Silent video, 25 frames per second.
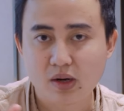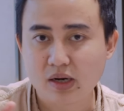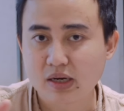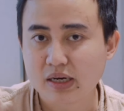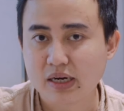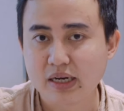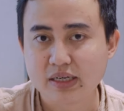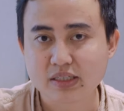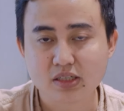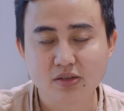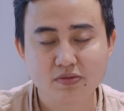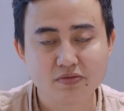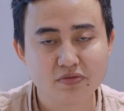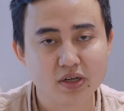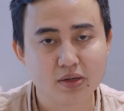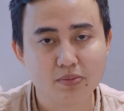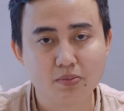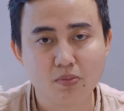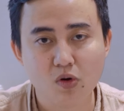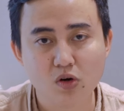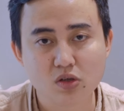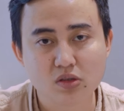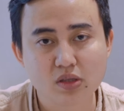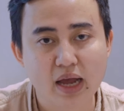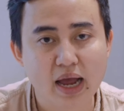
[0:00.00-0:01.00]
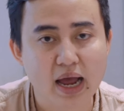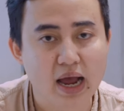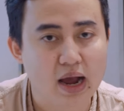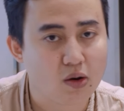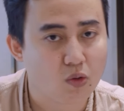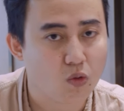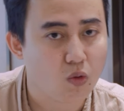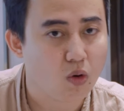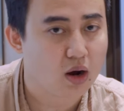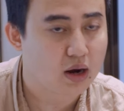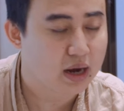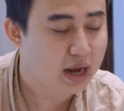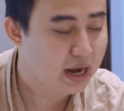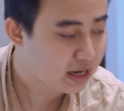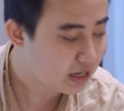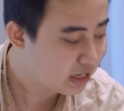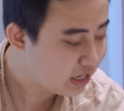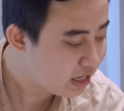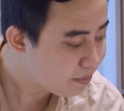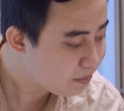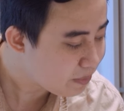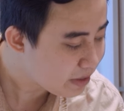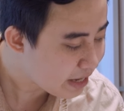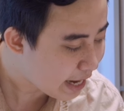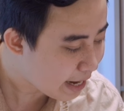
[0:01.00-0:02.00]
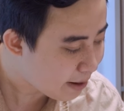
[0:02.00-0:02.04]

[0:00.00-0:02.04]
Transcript: hoặc là trong phần mô tả của cái clip